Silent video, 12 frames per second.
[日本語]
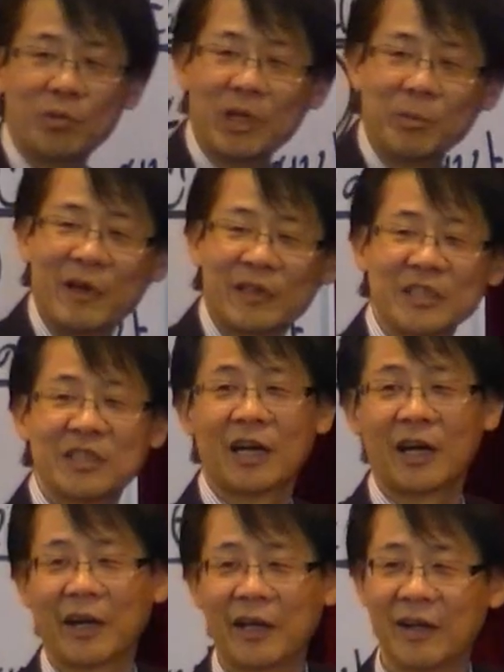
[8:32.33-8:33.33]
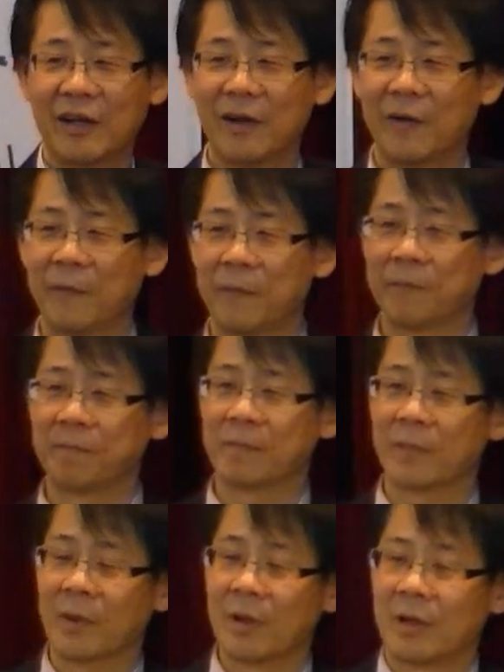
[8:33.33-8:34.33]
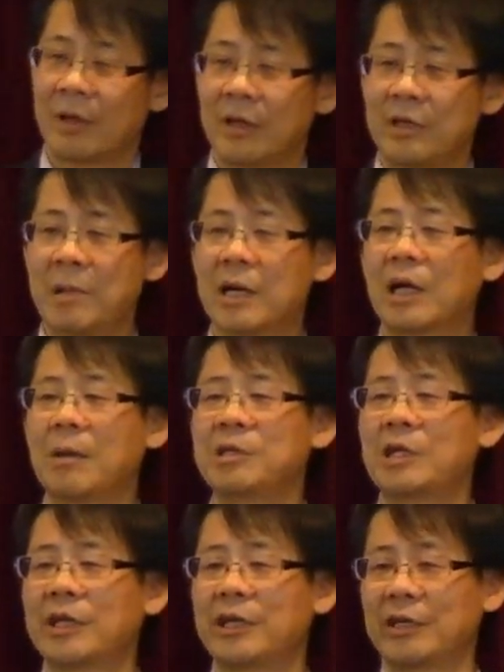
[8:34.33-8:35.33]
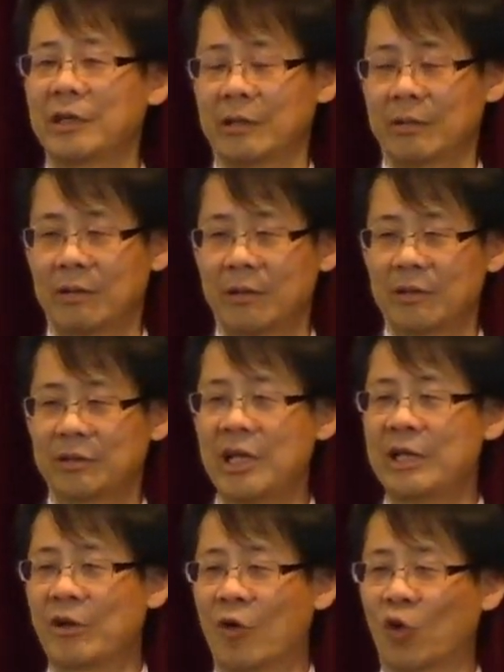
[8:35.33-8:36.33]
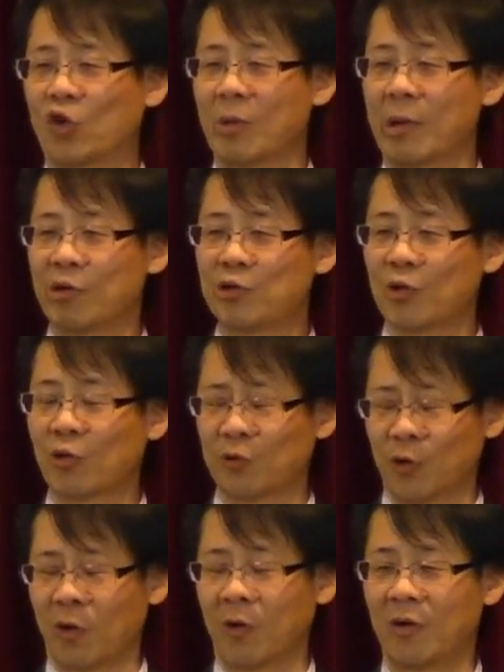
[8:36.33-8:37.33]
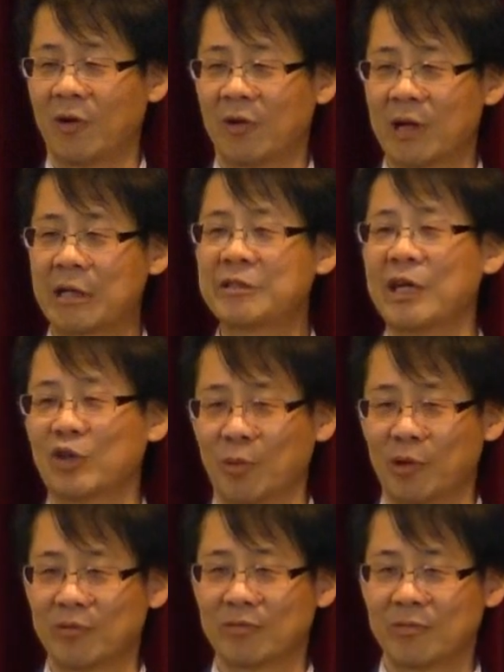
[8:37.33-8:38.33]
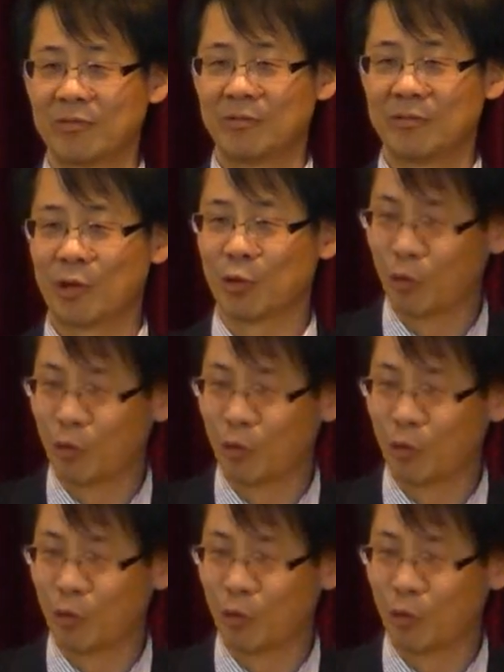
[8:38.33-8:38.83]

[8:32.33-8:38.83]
みんな見渡しながらね今からみんなに聖書の言葉を一言書きたいと思う